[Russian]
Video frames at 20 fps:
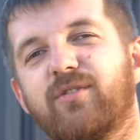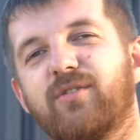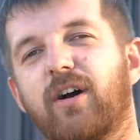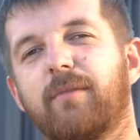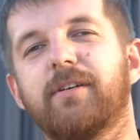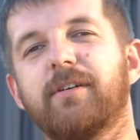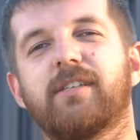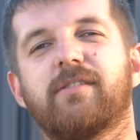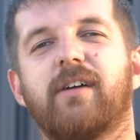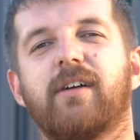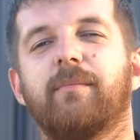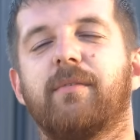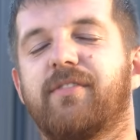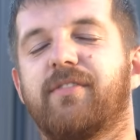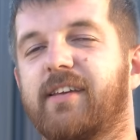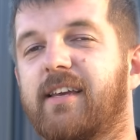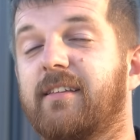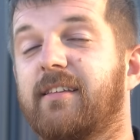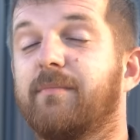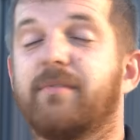Ну а мы с вами
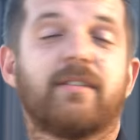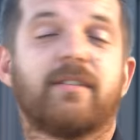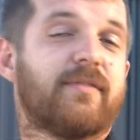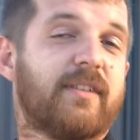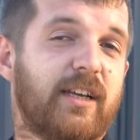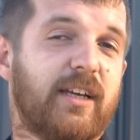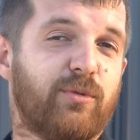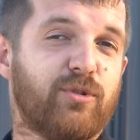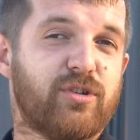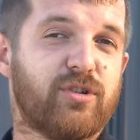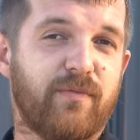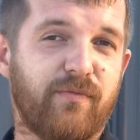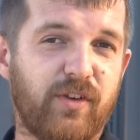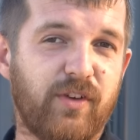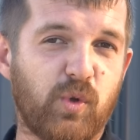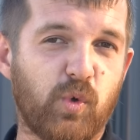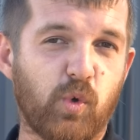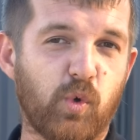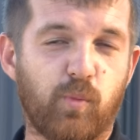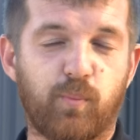встретимся в следующем
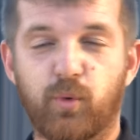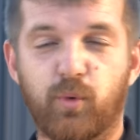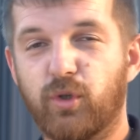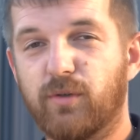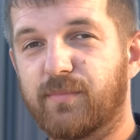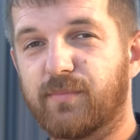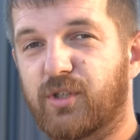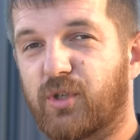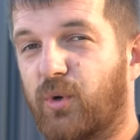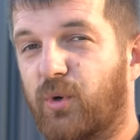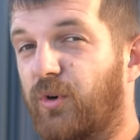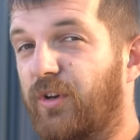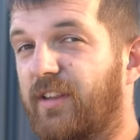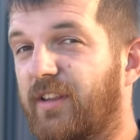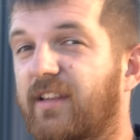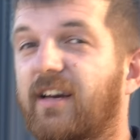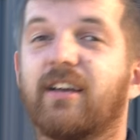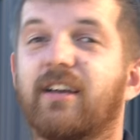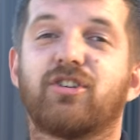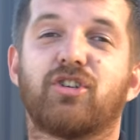видео, будем
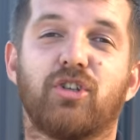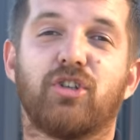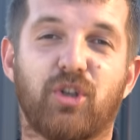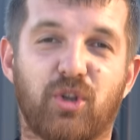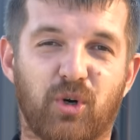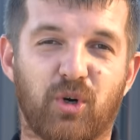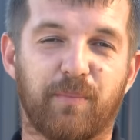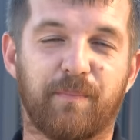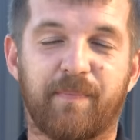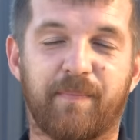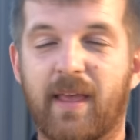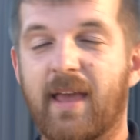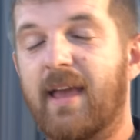строить дачный дом.